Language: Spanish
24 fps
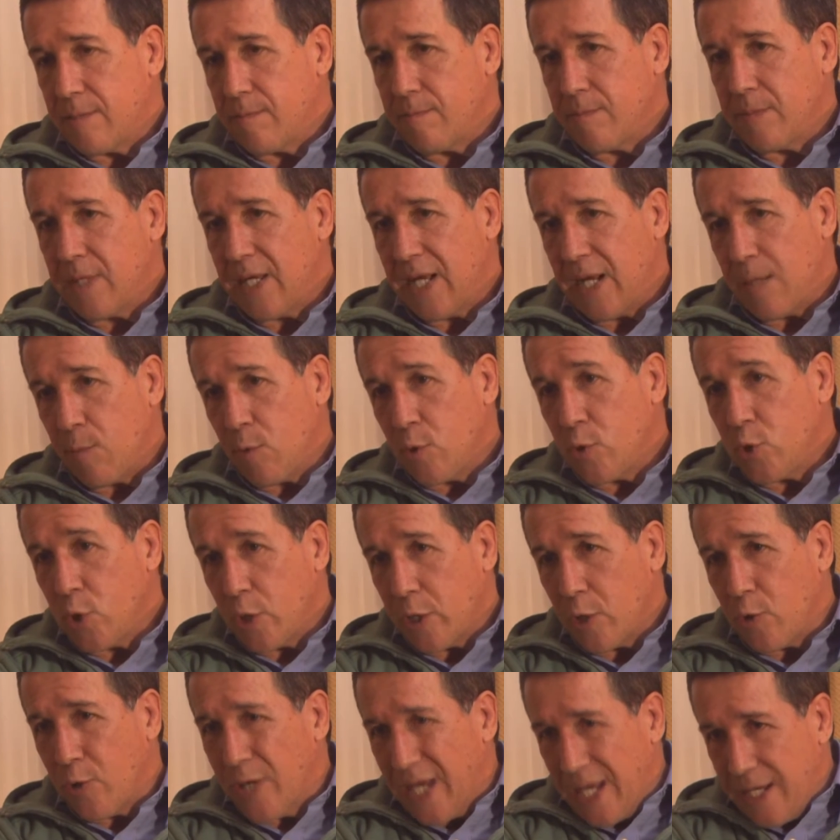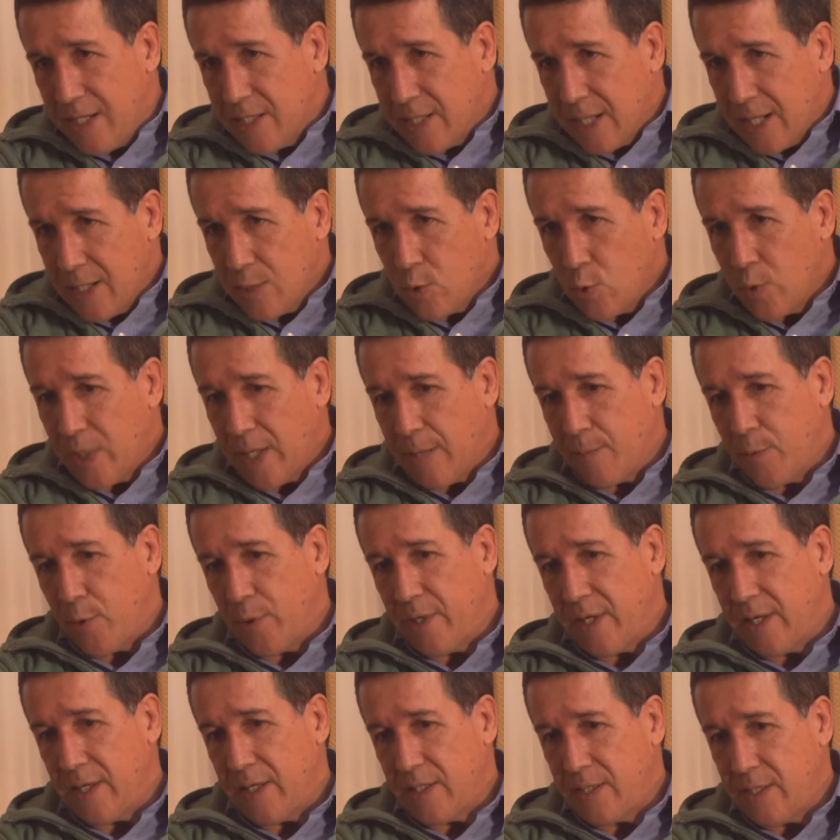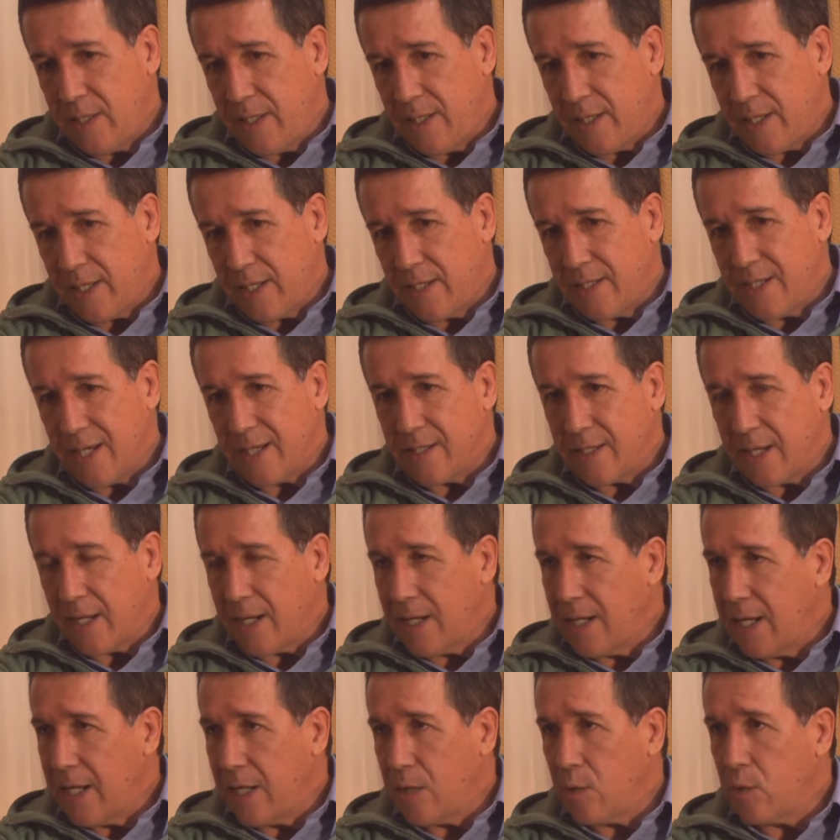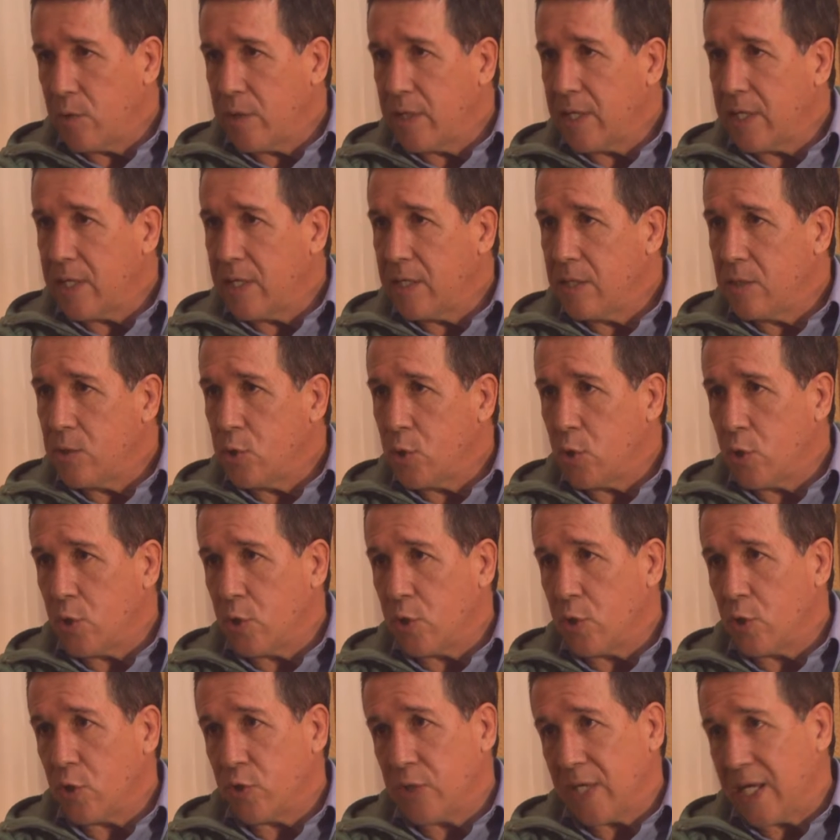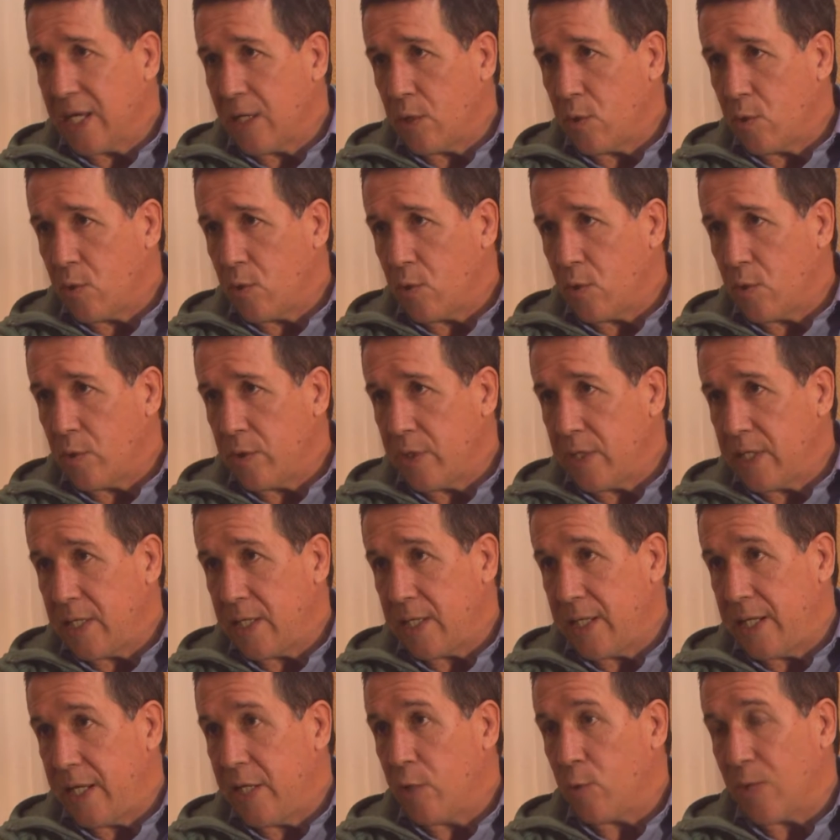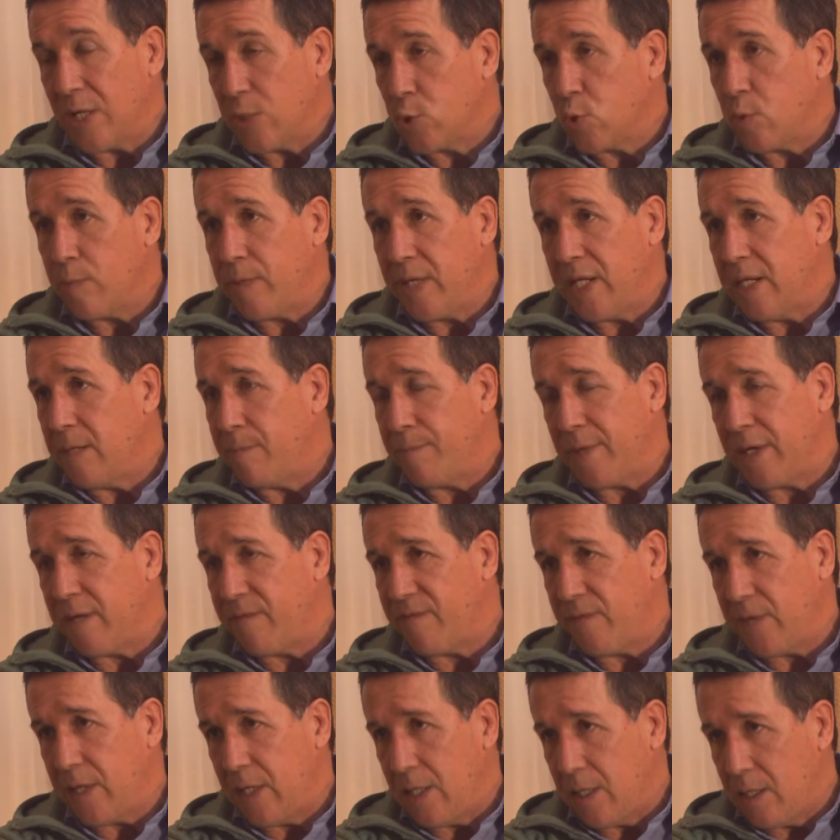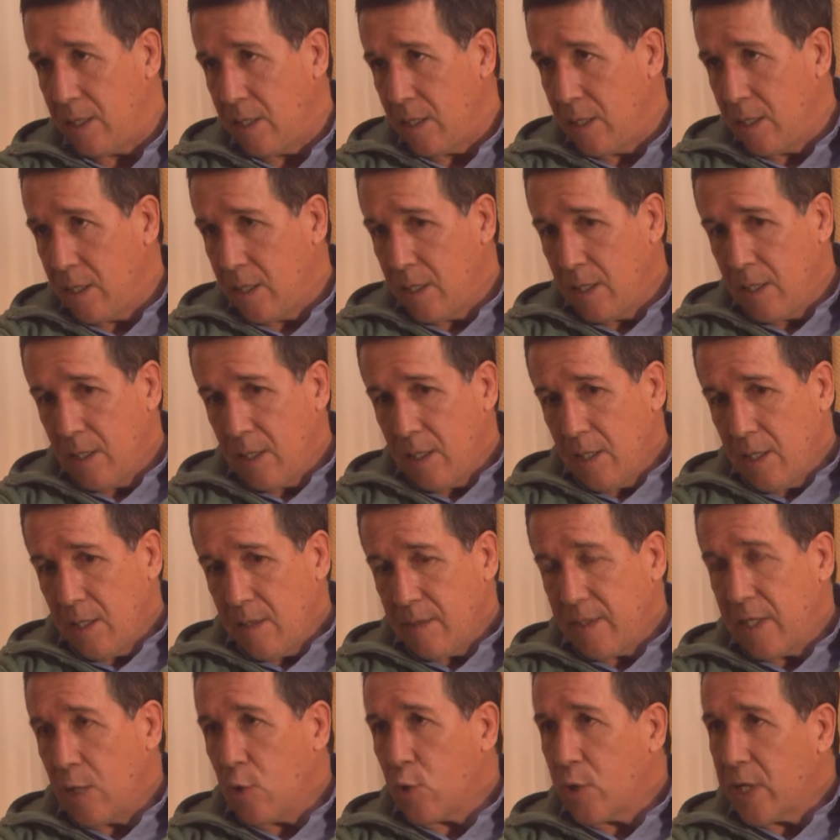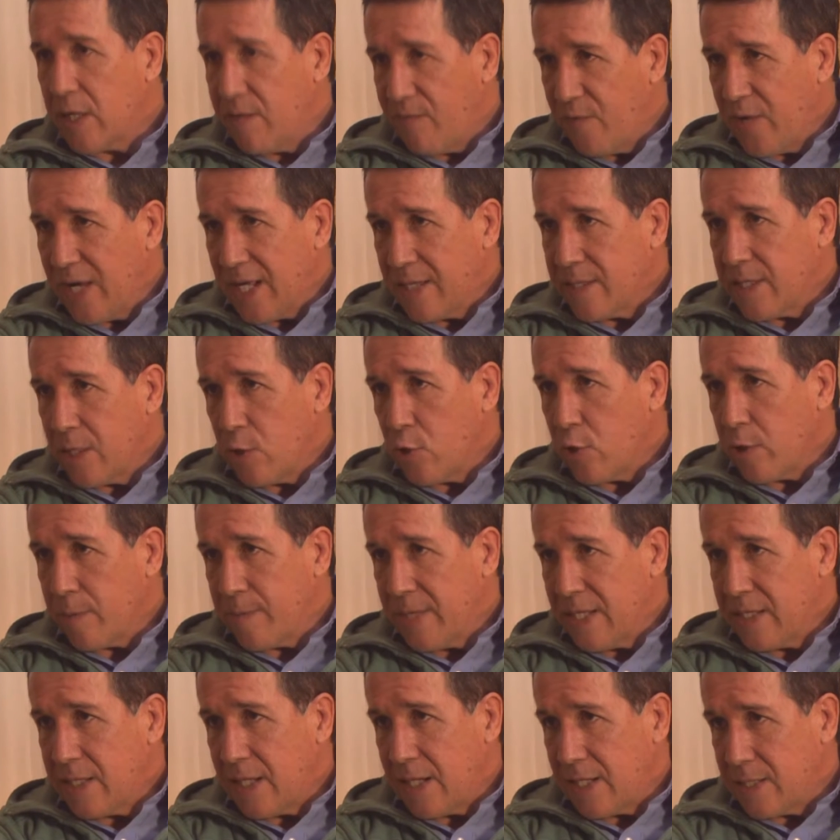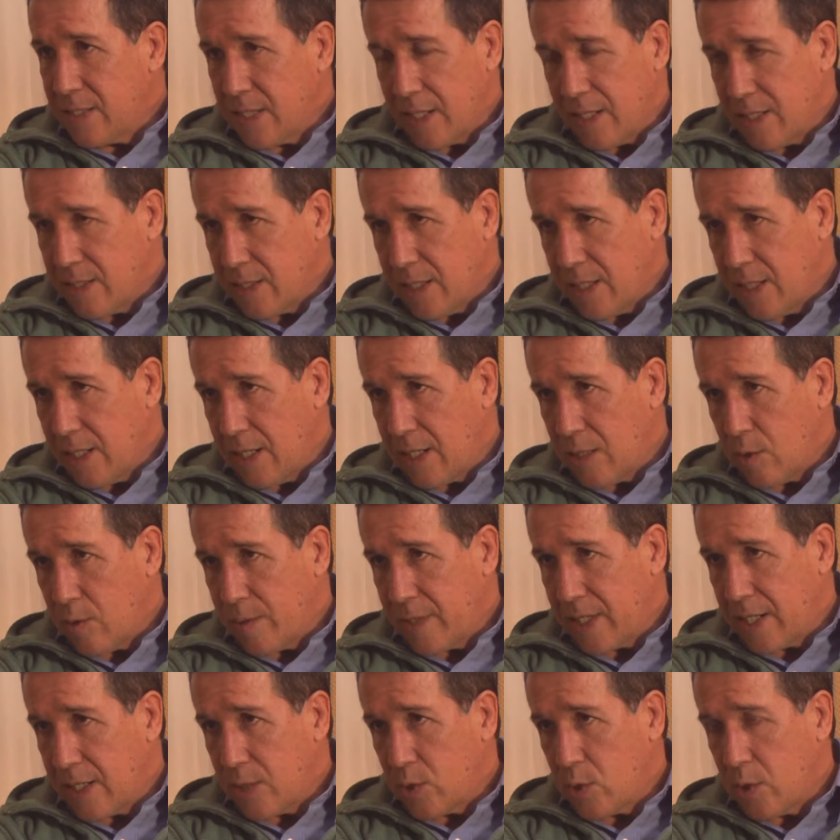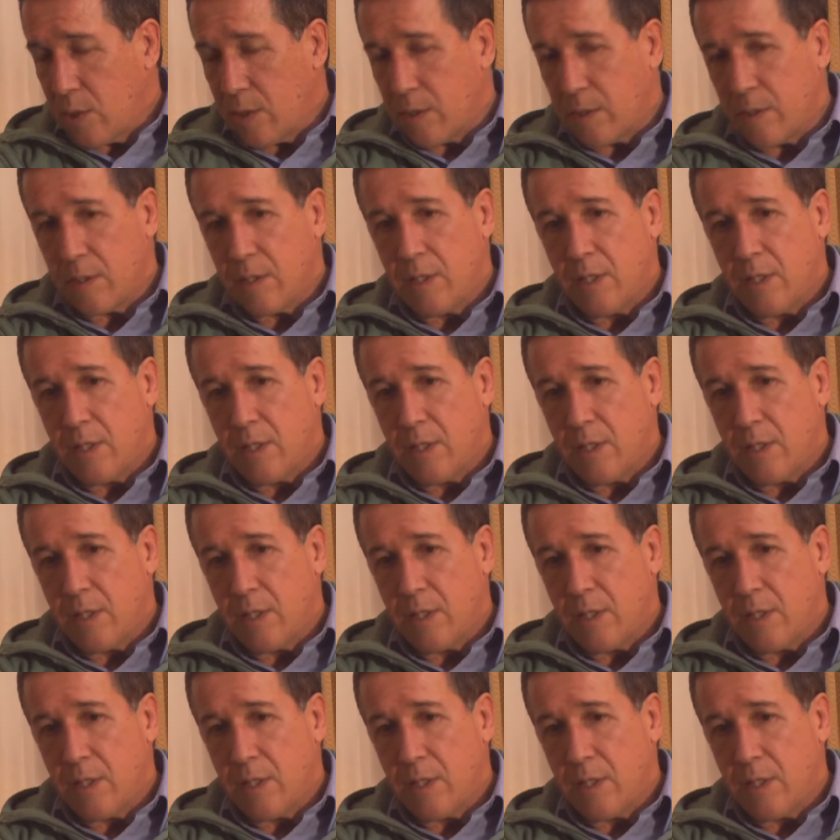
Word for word: digamos, yo creo que a esta altura podría decir que ya está claro de que yo no tengo ni quiero asumir el perfil de lo que fue anteriormente la Secretaría de la Gobernación.